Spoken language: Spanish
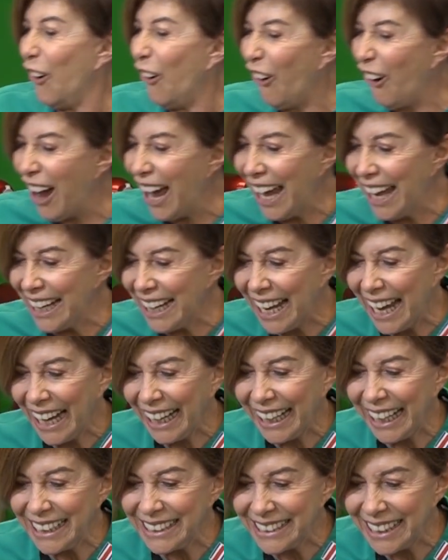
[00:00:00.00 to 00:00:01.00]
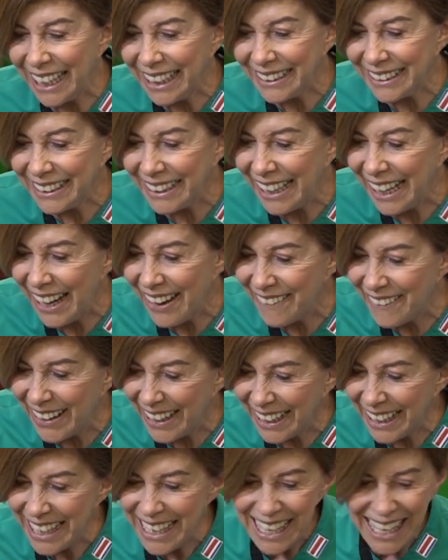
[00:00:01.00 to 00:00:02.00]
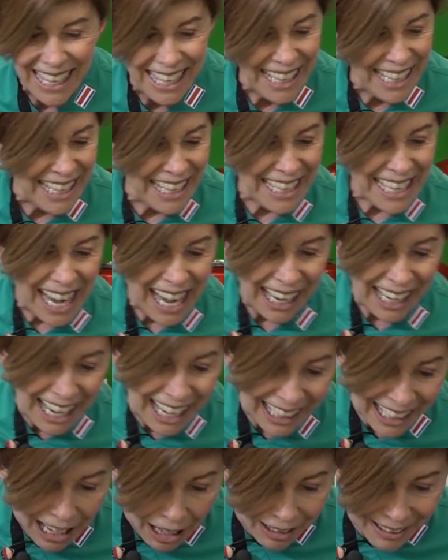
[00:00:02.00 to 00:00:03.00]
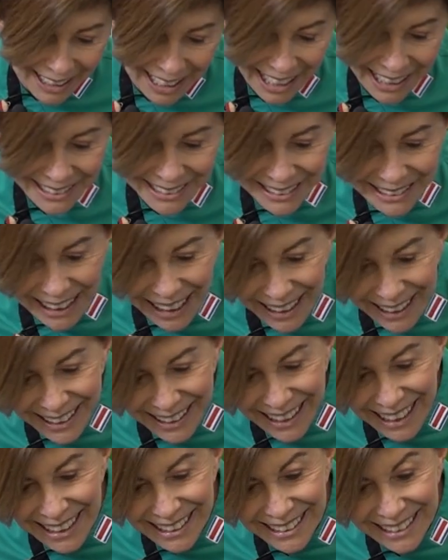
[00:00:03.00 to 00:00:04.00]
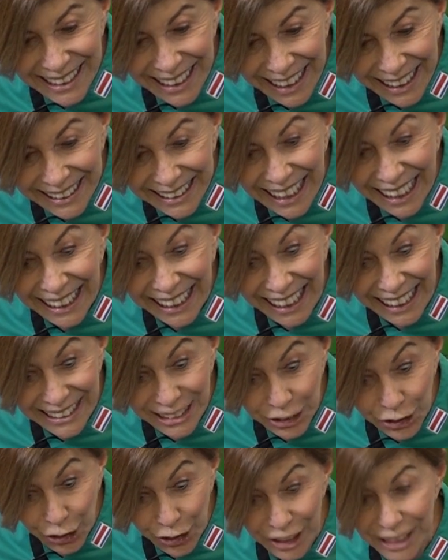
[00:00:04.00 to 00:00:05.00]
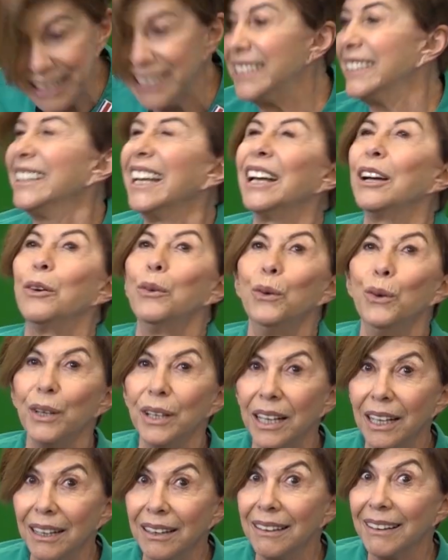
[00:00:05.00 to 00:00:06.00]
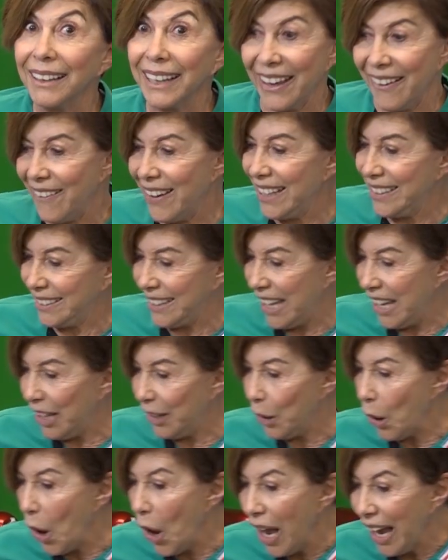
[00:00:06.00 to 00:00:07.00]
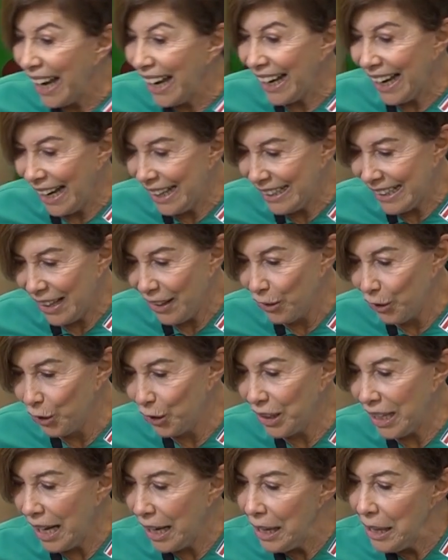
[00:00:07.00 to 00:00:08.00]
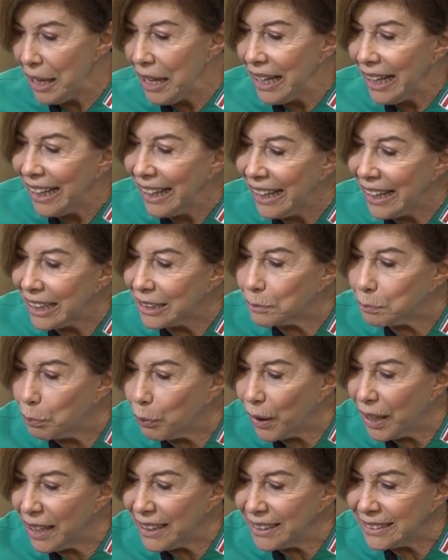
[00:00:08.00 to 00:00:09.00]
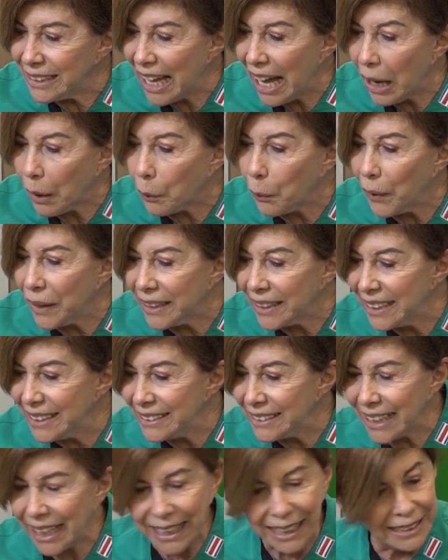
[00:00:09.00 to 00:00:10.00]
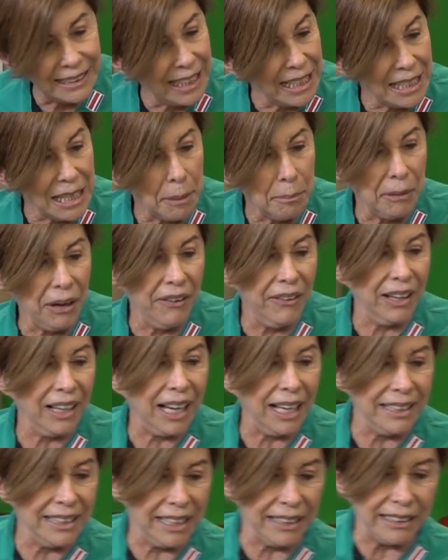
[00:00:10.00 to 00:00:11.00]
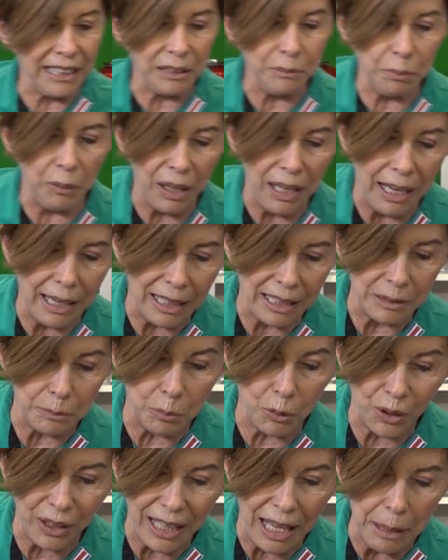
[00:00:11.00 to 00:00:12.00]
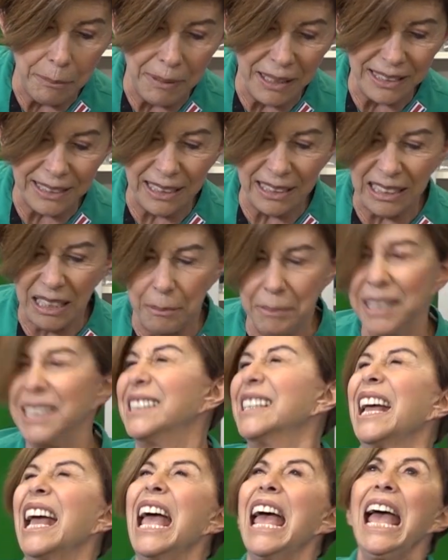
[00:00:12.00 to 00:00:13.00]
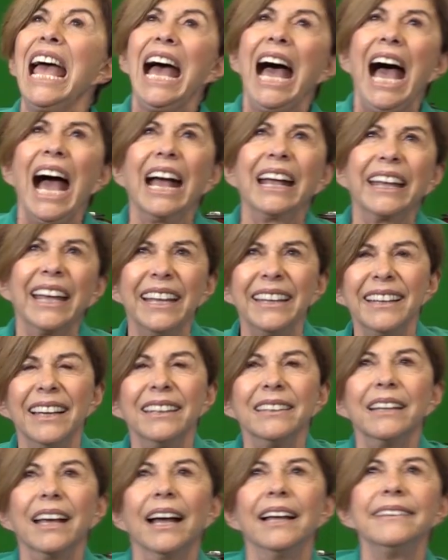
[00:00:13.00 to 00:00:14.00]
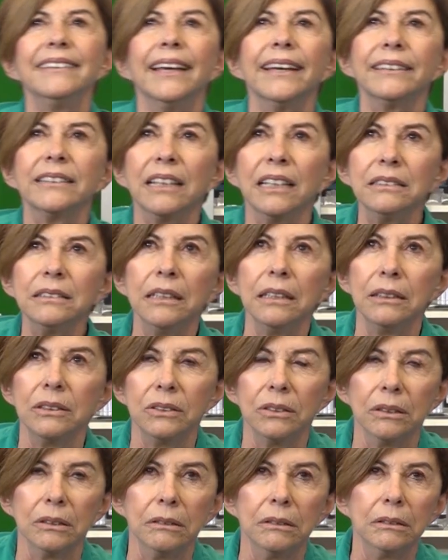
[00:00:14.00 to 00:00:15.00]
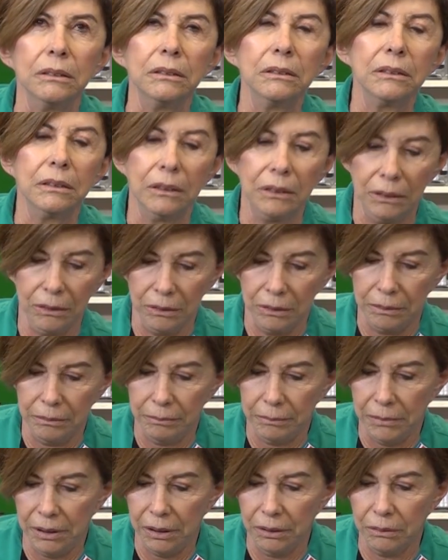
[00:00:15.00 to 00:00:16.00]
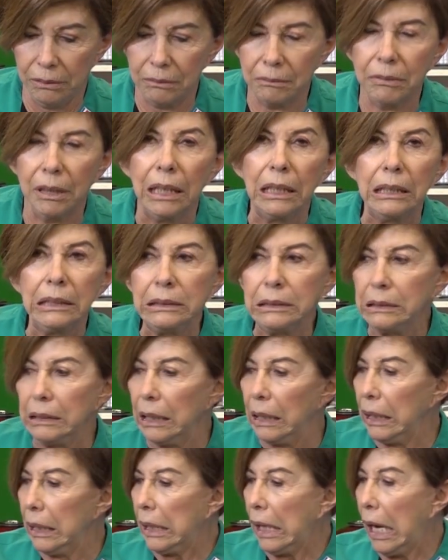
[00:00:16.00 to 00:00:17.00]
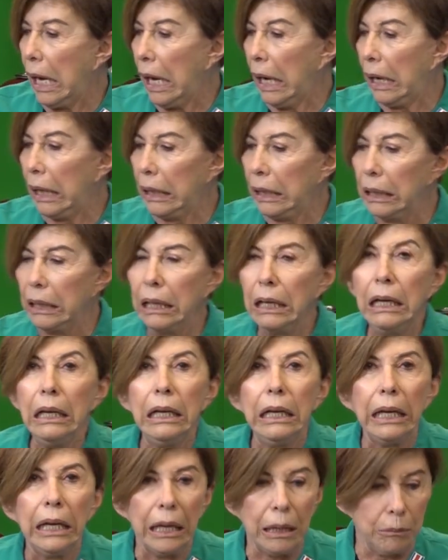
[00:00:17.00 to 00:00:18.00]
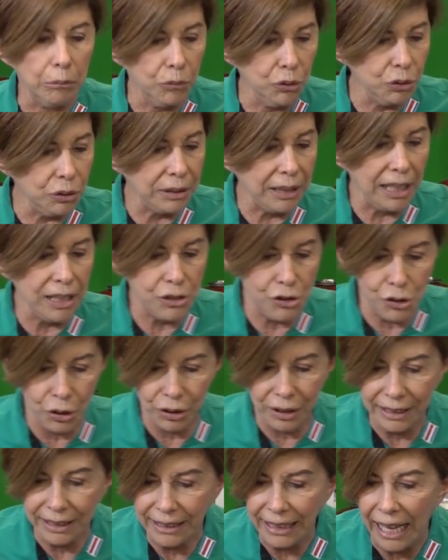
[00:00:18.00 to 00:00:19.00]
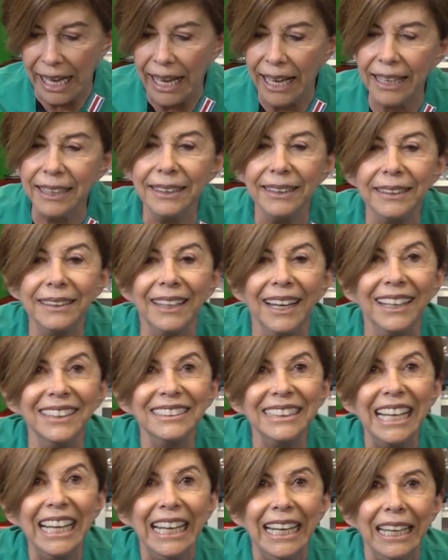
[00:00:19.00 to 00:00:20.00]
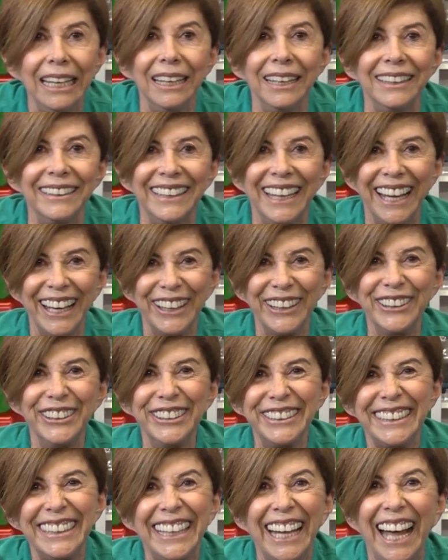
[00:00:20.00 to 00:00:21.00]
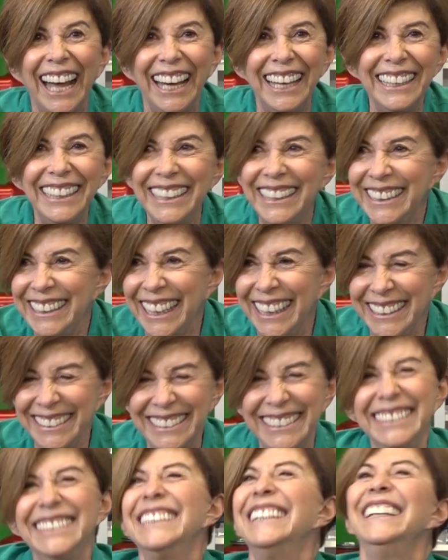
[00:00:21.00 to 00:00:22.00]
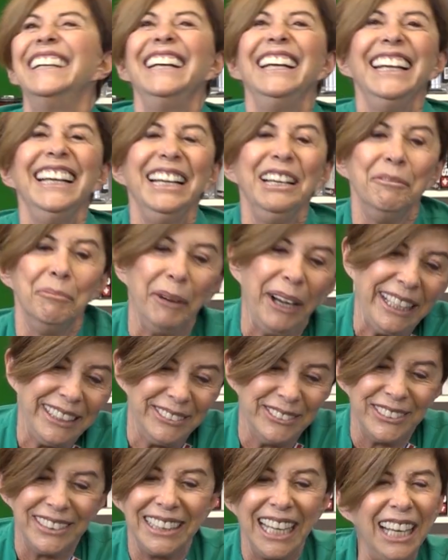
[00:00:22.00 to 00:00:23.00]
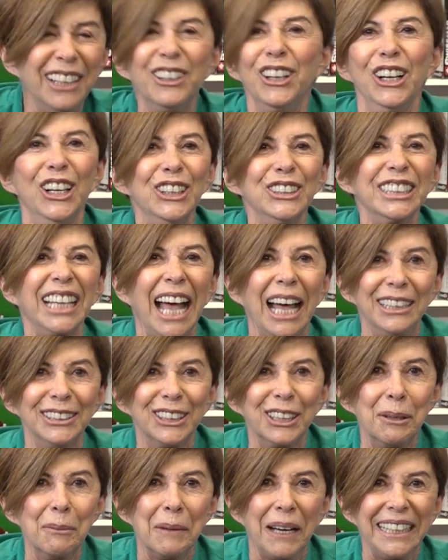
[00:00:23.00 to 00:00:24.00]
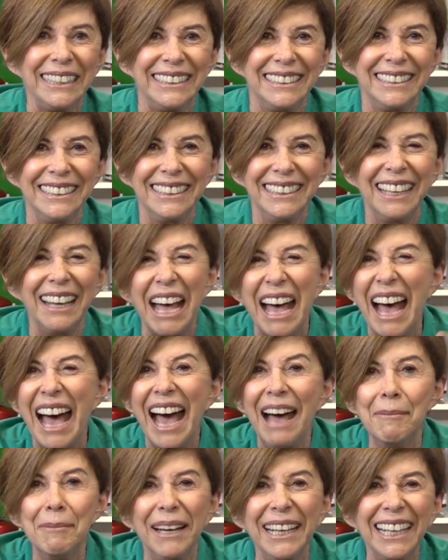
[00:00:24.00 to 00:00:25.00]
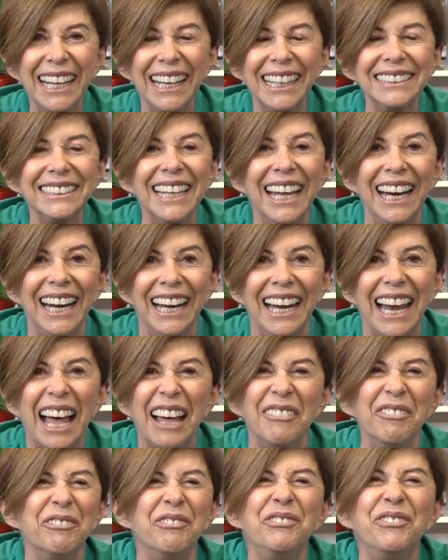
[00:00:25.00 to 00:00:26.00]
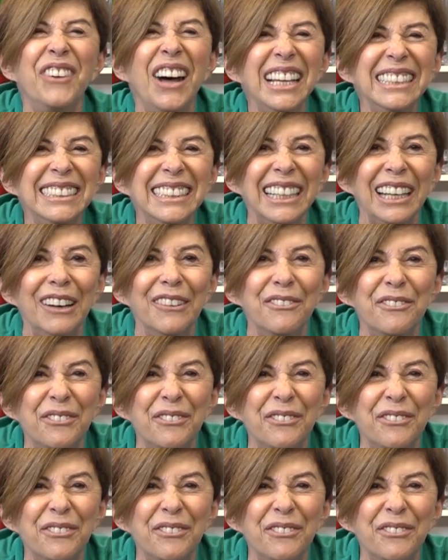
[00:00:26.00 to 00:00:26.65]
Ojalá que se atrevan y hagan esta receta que estoy segura que va a ser ganadora. Y después, acuérdense que se llamaban galletas polacas, porque hay veces que me dicen, aquellas galletas, y yo, Dios mío, ¿cuáles serán? Hemos hecho tantas y tengo tantas. Bueno, ya no los canso más. Vayan a hacerla. Fácil,